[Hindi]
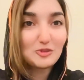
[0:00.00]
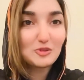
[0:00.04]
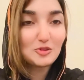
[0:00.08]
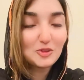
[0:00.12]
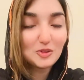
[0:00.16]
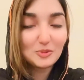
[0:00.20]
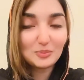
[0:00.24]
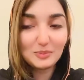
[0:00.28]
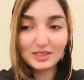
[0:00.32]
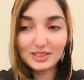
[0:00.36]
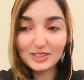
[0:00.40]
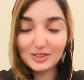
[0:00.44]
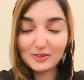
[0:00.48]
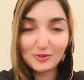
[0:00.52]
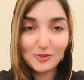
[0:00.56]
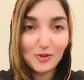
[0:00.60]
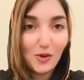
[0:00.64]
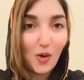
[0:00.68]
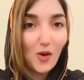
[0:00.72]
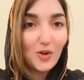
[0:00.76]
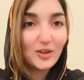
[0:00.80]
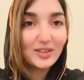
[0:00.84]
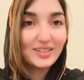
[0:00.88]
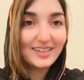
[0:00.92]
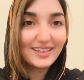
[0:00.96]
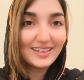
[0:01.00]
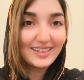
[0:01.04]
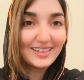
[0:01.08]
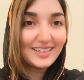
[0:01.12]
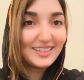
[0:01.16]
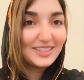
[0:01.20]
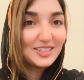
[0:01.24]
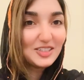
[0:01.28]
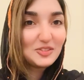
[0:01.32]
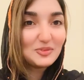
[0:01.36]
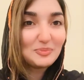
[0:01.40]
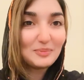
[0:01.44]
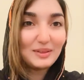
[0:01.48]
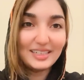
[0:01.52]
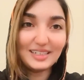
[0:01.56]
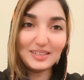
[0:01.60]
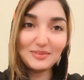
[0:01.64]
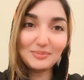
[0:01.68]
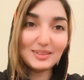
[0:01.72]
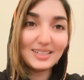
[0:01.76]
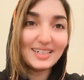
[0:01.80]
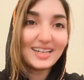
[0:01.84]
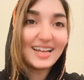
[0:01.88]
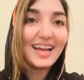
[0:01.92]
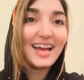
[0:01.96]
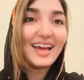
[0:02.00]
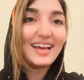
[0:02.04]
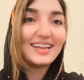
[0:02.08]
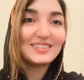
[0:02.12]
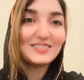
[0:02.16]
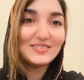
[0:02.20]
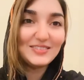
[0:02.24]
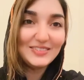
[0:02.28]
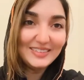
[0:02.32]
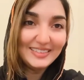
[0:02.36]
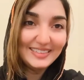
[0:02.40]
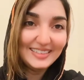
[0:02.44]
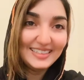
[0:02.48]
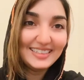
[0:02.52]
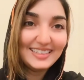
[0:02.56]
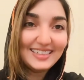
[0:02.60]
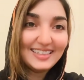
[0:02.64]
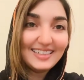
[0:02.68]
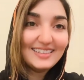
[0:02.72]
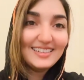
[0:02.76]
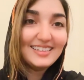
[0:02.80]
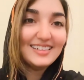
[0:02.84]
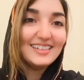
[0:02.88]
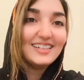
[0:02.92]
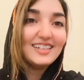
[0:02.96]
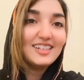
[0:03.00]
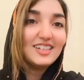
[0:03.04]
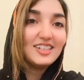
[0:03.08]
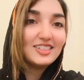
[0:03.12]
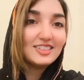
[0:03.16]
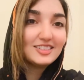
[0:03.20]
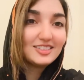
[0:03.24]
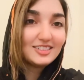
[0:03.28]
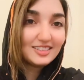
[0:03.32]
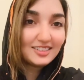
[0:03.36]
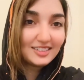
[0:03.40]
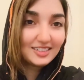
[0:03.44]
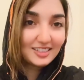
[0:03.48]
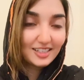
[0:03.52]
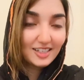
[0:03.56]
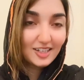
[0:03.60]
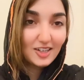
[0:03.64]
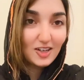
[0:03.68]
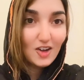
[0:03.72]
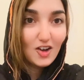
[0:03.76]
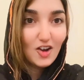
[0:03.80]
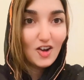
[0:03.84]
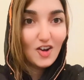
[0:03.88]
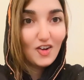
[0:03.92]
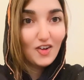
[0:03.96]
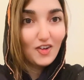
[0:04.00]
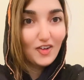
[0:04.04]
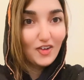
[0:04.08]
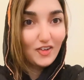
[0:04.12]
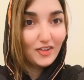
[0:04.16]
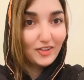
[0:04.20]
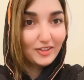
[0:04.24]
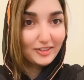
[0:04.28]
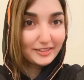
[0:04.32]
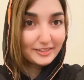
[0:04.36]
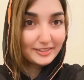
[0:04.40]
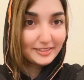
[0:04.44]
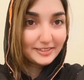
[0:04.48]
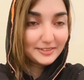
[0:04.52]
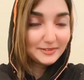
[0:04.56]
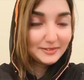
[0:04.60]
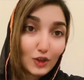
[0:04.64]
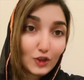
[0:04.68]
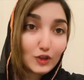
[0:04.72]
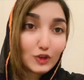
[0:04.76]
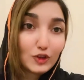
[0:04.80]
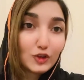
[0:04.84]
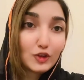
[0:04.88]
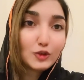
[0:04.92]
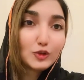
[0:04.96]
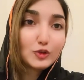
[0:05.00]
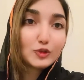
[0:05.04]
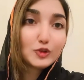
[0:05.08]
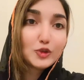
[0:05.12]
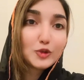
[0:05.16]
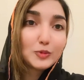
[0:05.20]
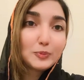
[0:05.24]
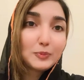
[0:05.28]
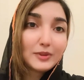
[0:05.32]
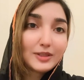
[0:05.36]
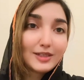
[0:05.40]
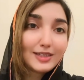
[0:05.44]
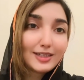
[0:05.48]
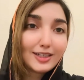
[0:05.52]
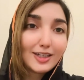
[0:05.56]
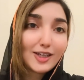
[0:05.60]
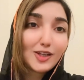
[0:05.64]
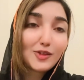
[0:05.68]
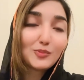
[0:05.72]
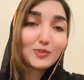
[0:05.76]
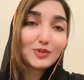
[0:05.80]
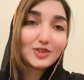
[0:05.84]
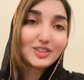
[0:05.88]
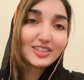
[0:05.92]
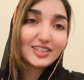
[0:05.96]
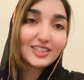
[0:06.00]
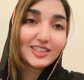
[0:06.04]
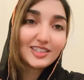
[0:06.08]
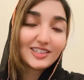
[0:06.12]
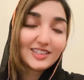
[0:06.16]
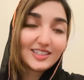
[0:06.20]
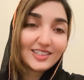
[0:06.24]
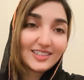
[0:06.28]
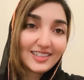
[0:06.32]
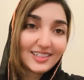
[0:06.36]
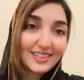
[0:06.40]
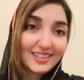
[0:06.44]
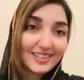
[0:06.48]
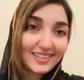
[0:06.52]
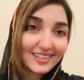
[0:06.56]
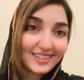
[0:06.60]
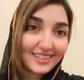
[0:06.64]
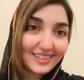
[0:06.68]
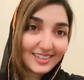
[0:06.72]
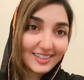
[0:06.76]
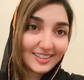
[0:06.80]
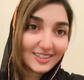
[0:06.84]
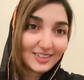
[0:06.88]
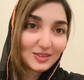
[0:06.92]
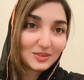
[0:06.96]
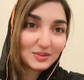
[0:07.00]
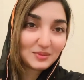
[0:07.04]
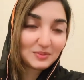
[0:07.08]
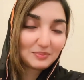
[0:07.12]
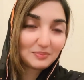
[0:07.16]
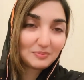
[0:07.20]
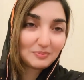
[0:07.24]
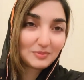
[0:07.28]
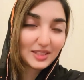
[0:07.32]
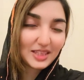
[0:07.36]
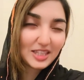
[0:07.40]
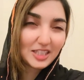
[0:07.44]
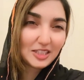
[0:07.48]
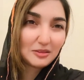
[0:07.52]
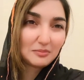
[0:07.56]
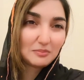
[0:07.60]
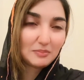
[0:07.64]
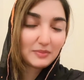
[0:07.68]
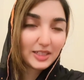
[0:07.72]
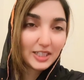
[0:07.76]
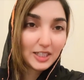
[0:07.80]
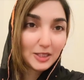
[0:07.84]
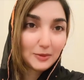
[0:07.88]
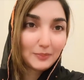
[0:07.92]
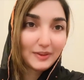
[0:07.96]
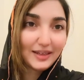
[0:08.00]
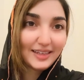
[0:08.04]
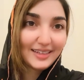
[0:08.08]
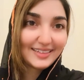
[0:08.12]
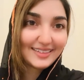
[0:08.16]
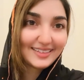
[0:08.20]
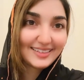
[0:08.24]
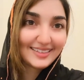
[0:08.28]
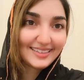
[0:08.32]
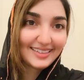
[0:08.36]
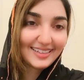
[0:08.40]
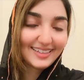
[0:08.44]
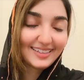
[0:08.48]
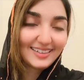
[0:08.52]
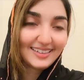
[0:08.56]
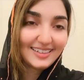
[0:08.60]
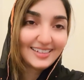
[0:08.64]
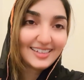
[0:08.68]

लोग भी जब व्लॉग देखेंगे तो मेरी फिर खैर कोई नहीं है ठीक है और यूट्यूब पे ना कल मुझे किसी ने मतलब ईमेल किया